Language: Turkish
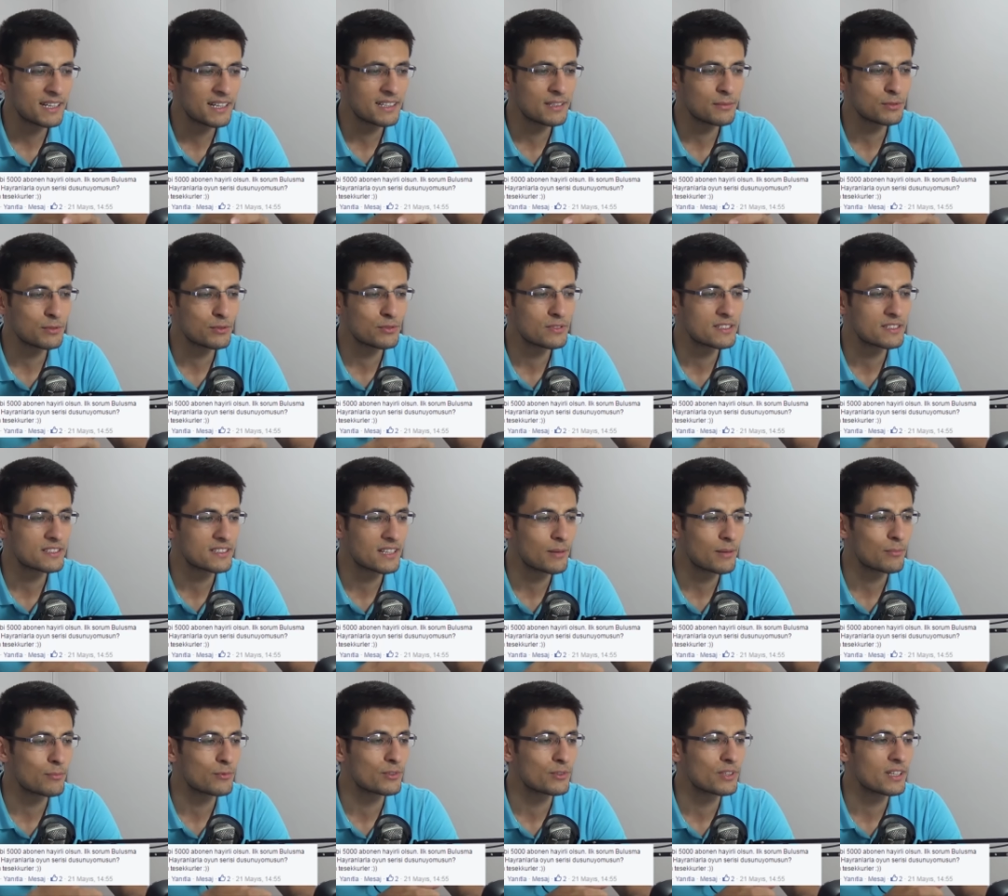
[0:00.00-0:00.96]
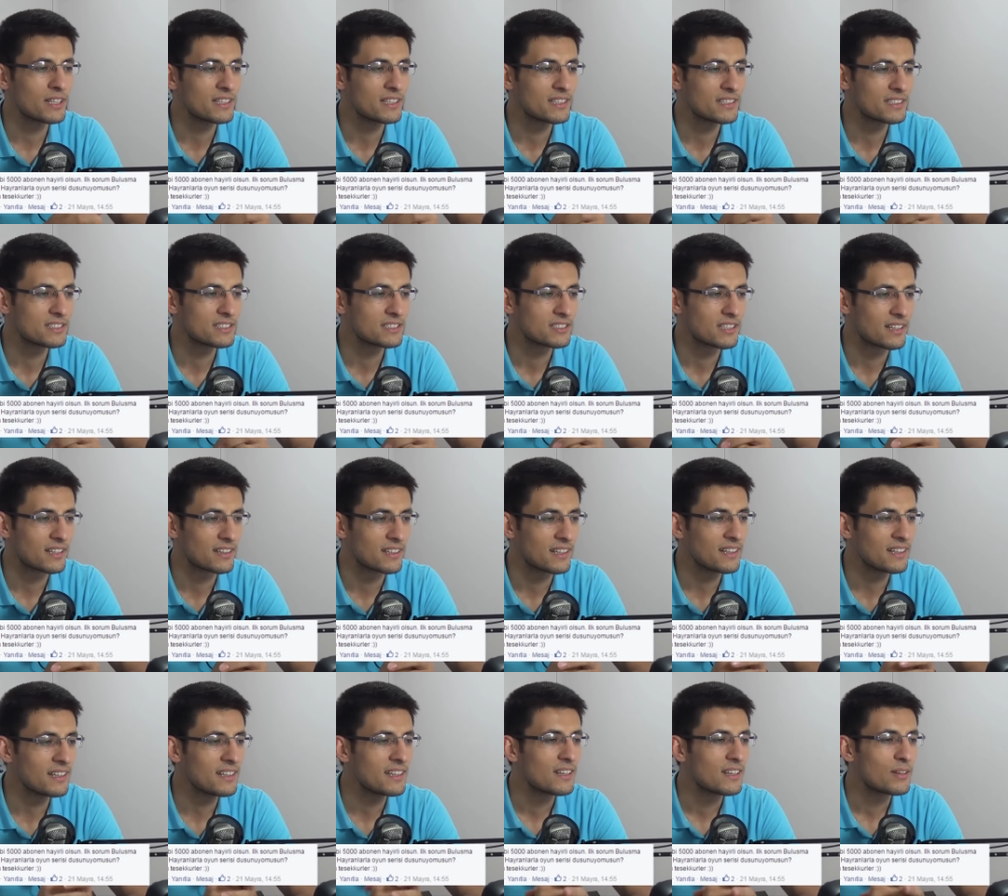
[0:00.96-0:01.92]
İleride bir gün İstanbul'da
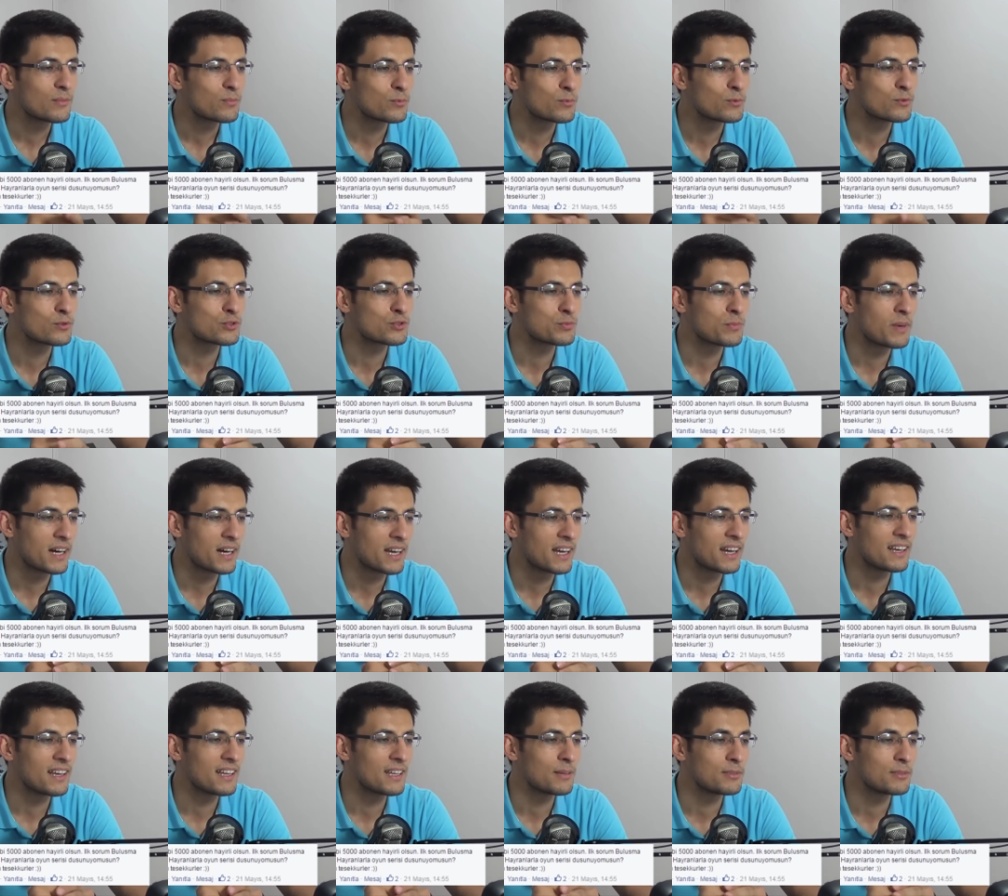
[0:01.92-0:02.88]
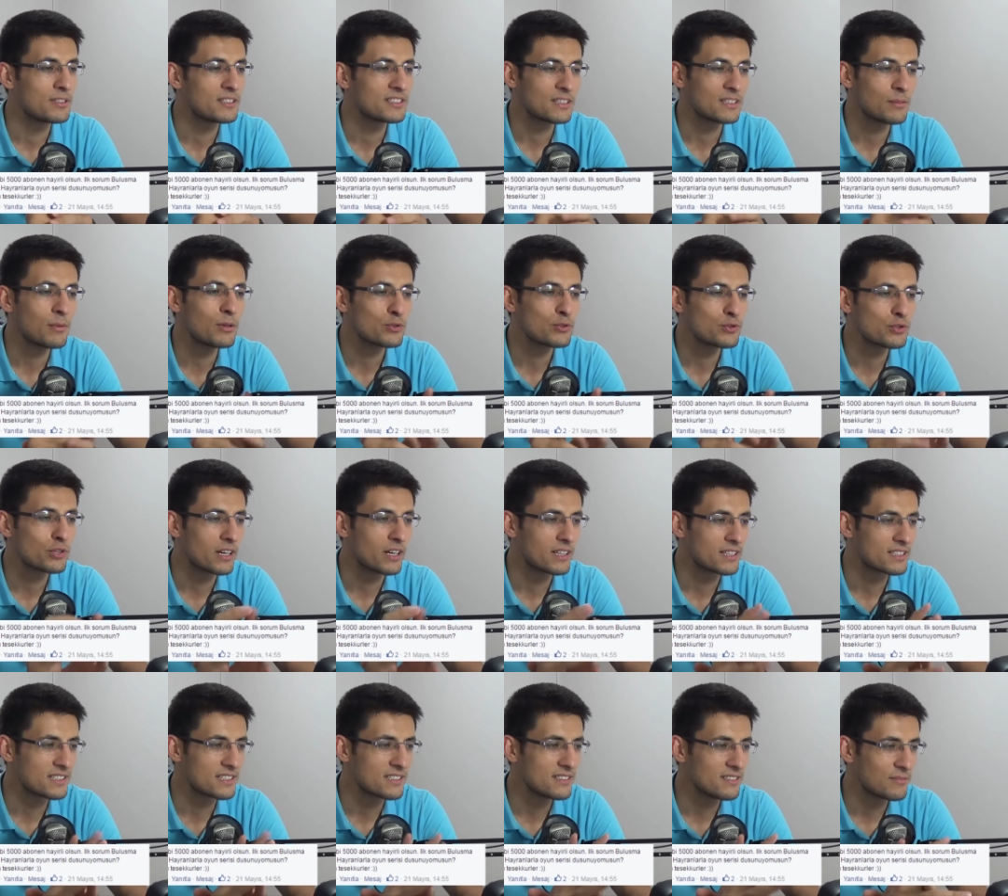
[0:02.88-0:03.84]
inşallah buluşma ayarlayabiliriz ama
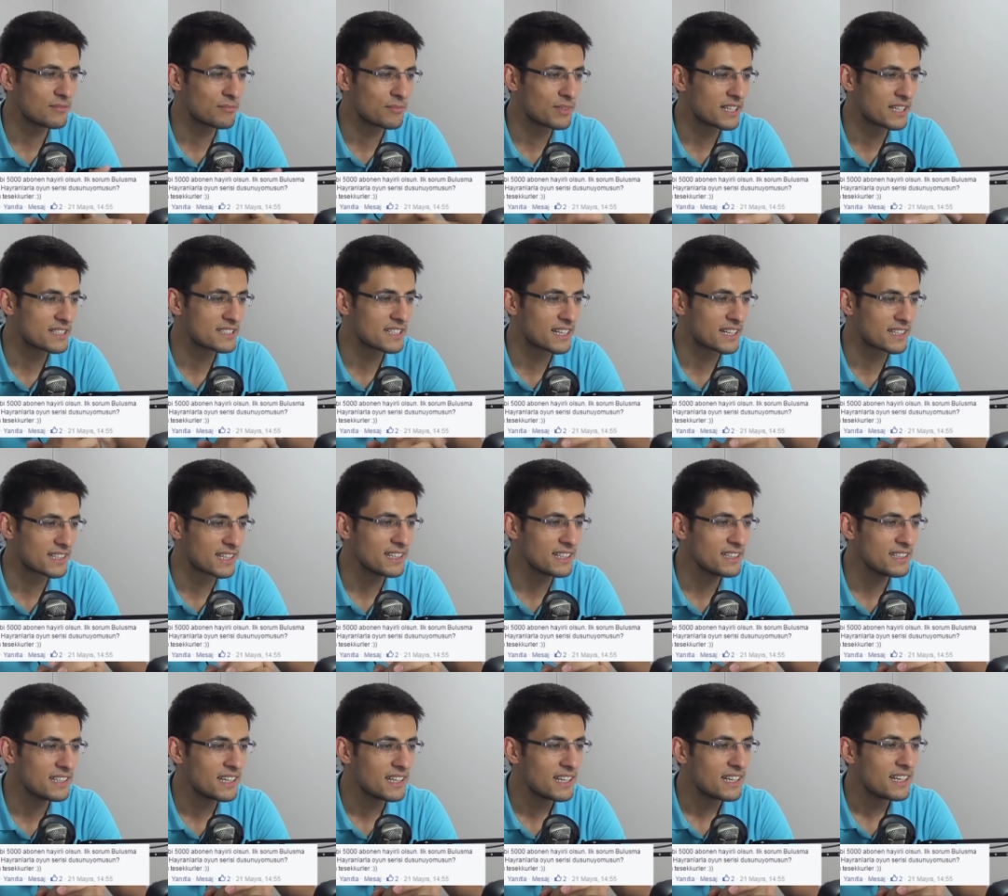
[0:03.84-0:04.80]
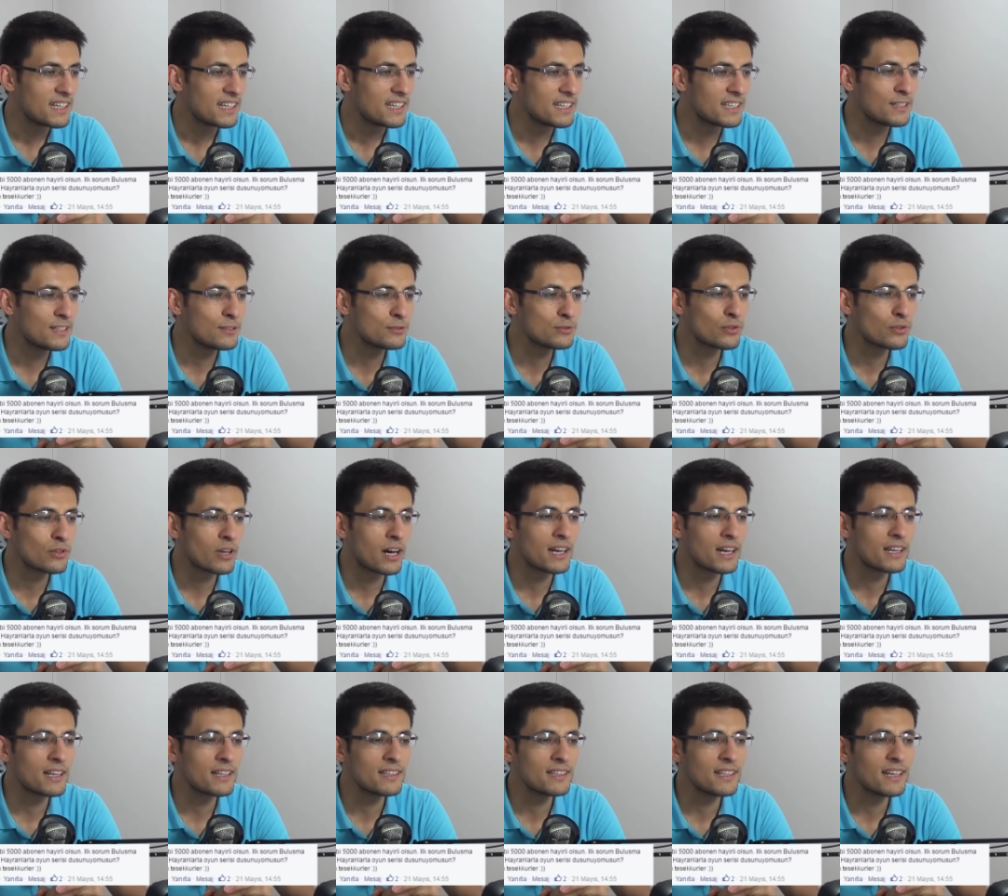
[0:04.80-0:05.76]
şu an için biraz erken. İkinci
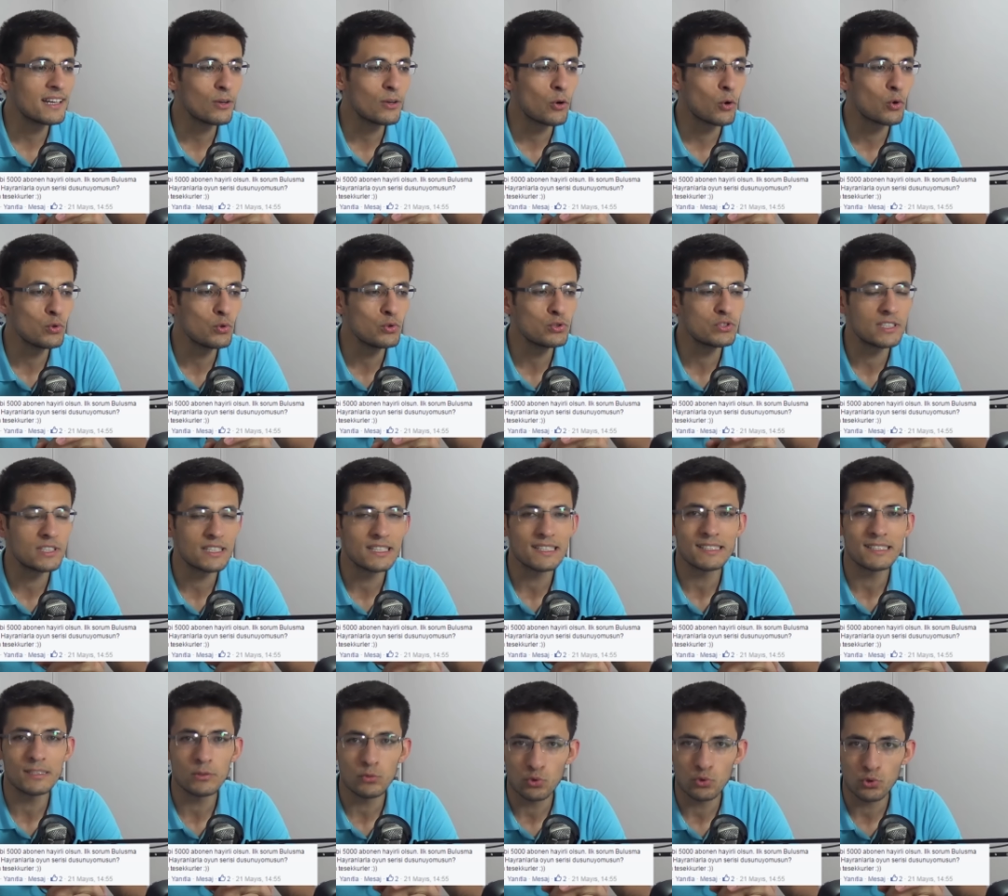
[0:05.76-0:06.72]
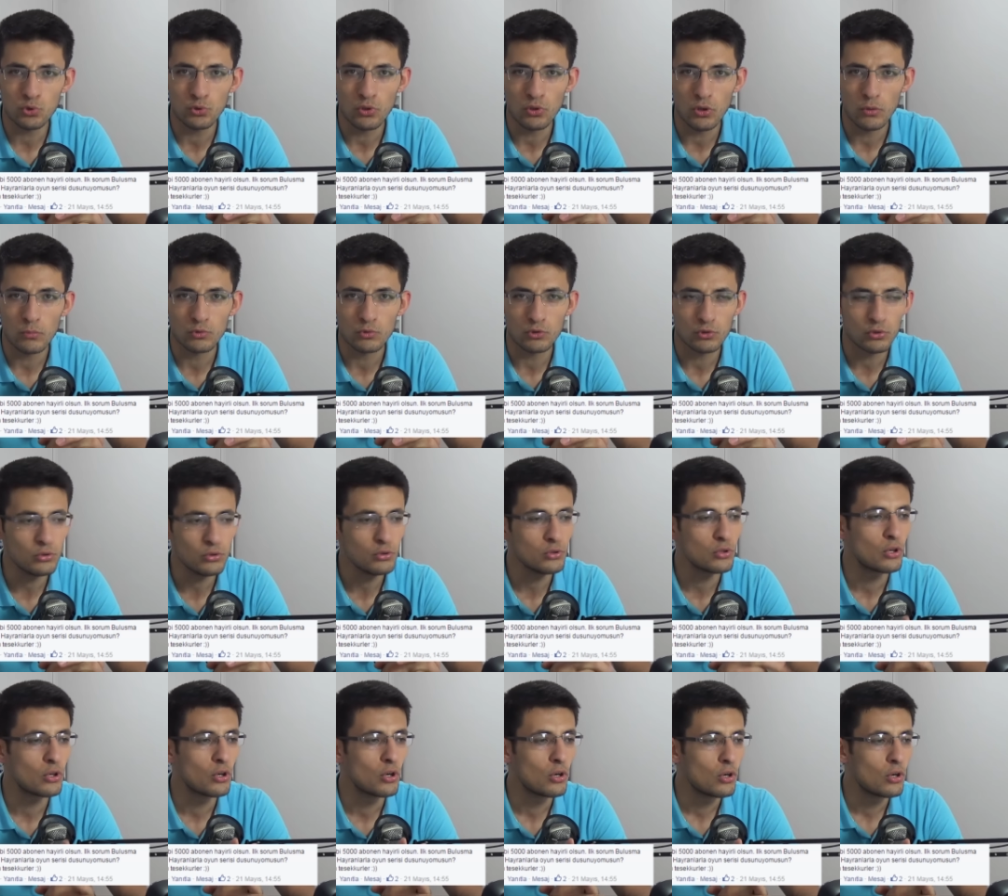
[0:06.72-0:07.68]
soru hayranlarla oyun serisi düşünüyor
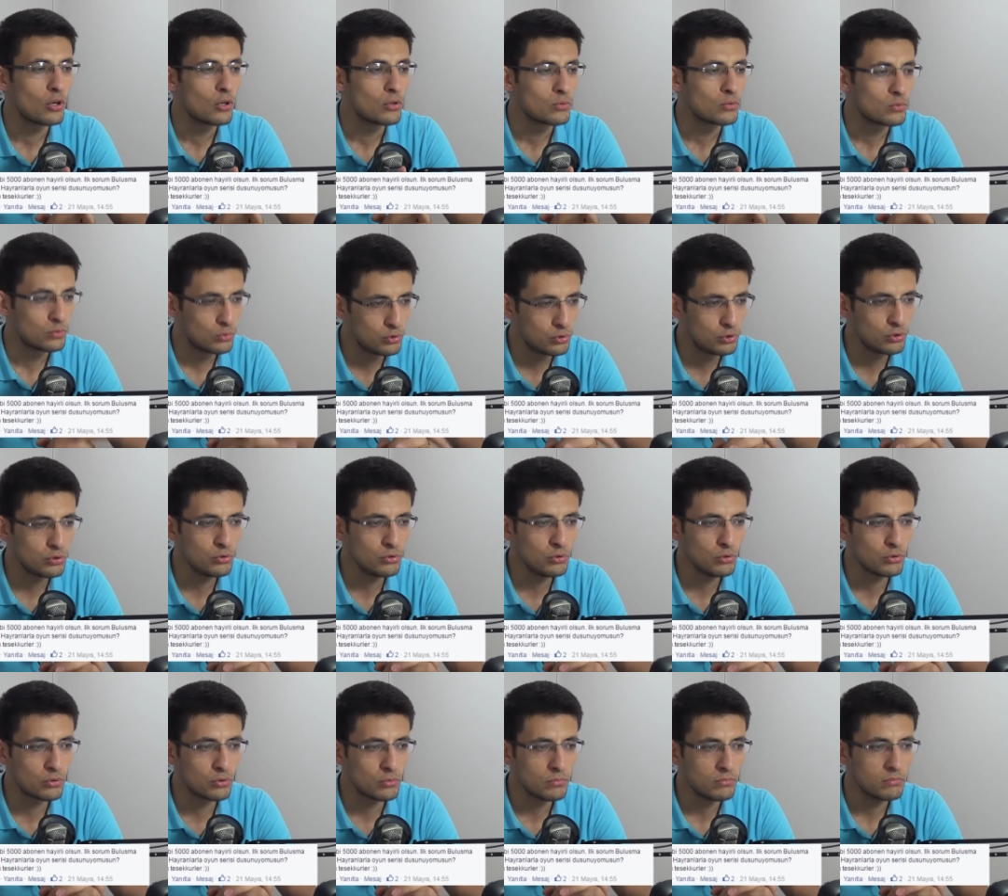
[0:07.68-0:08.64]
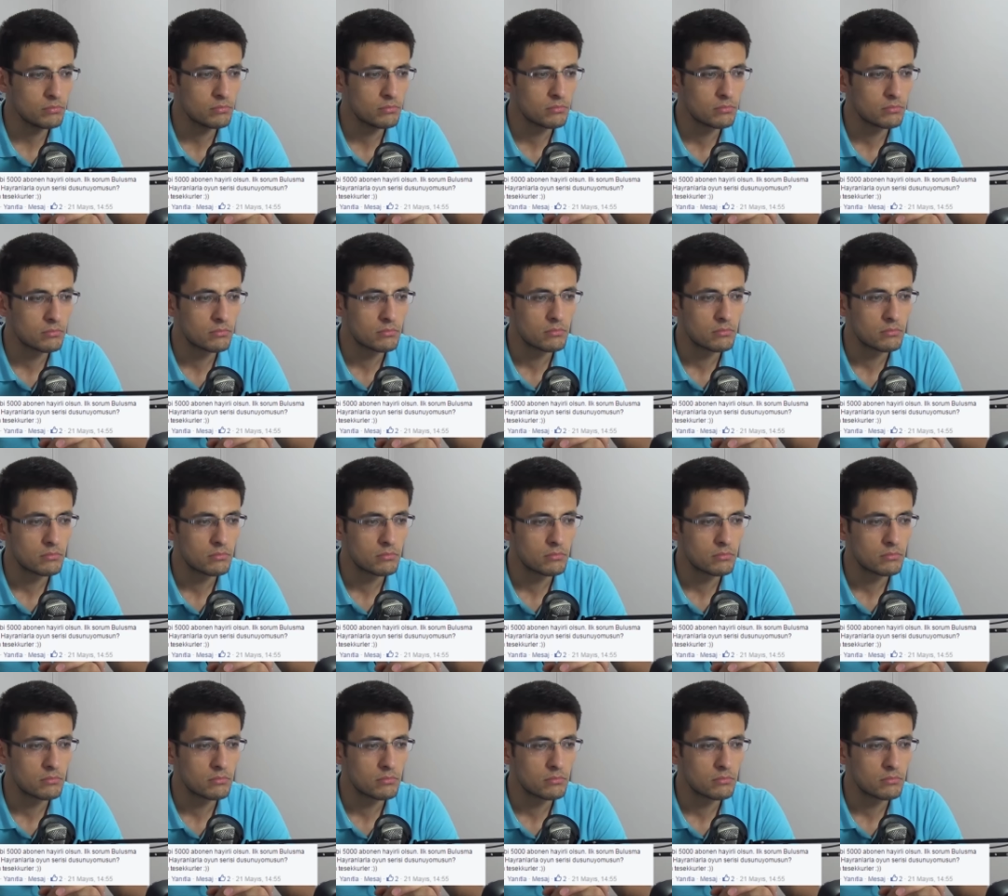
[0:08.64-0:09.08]
musun? Düşünüyorum.